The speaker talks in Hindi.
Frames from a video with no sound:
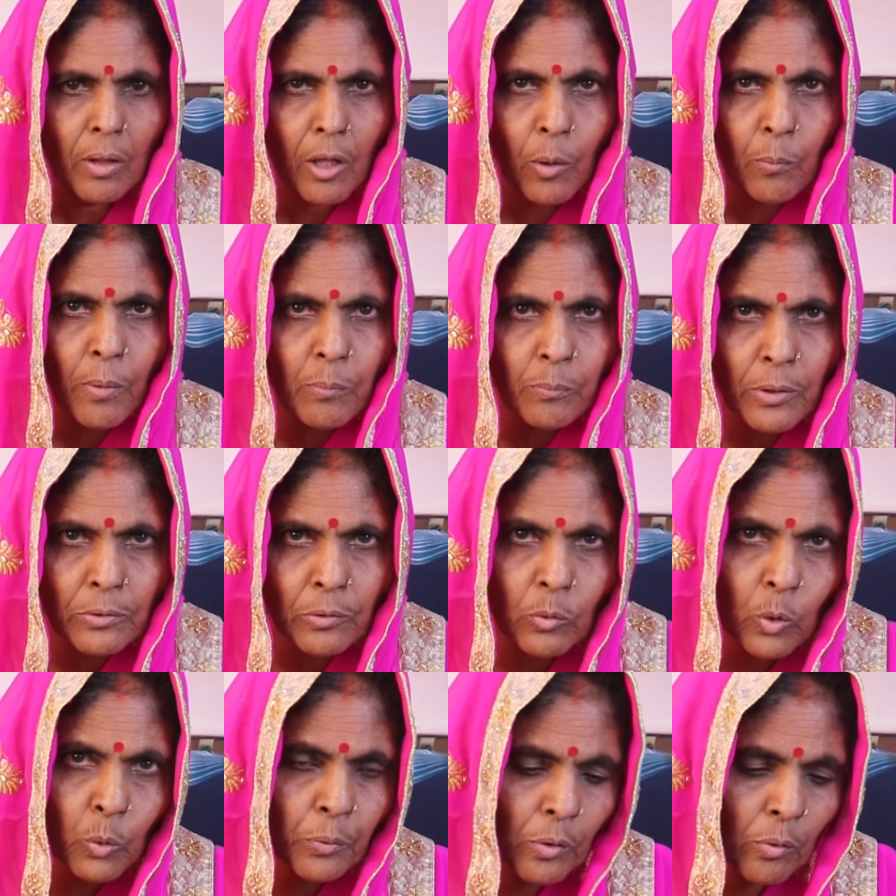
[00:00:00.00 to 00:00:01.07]
अब हम इस
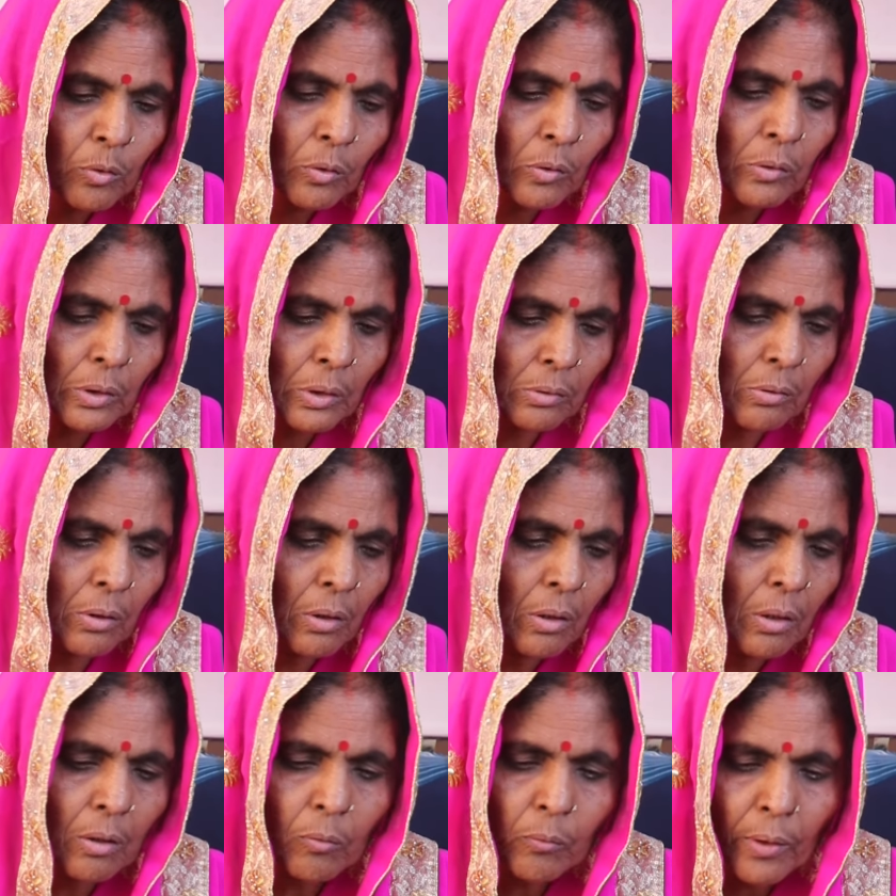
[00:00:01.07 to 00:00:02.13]
गोभी को
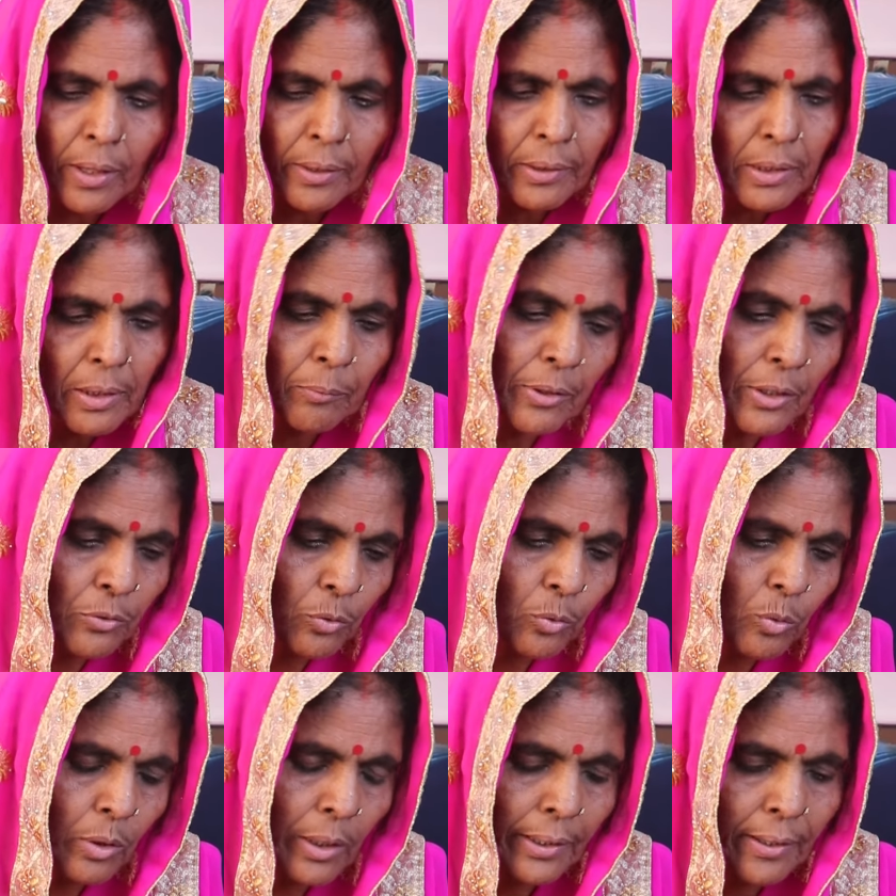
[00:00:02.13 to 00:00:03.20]
अब इस बोल में
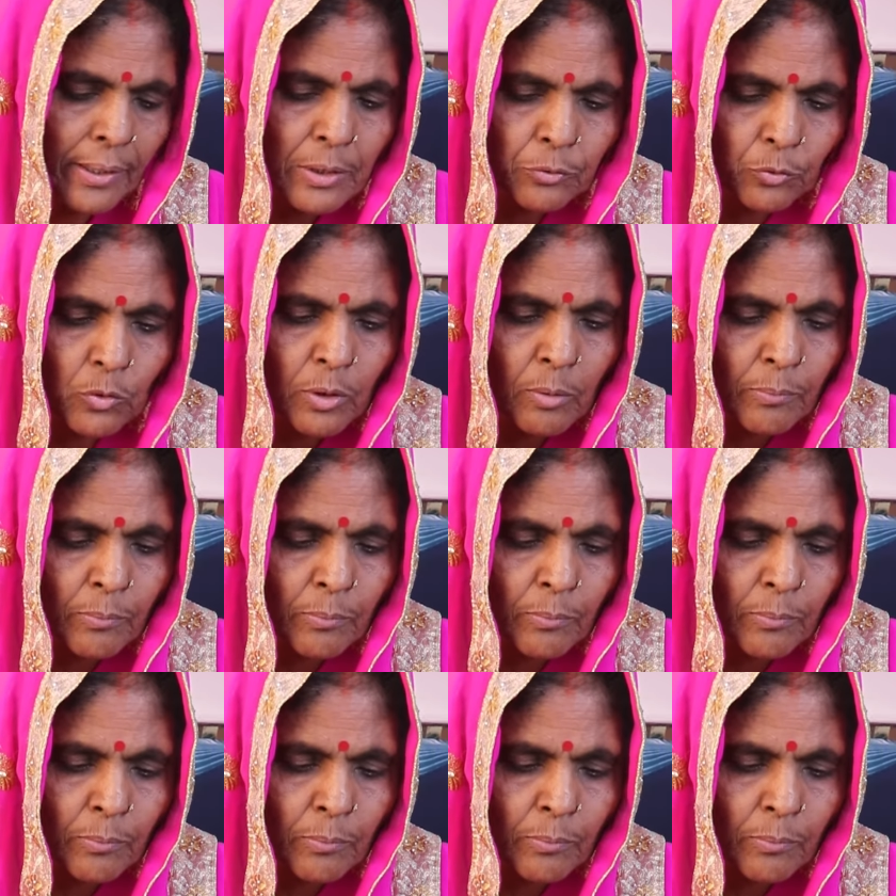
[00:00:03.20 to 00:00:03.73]
हम डाल दे रहे हैं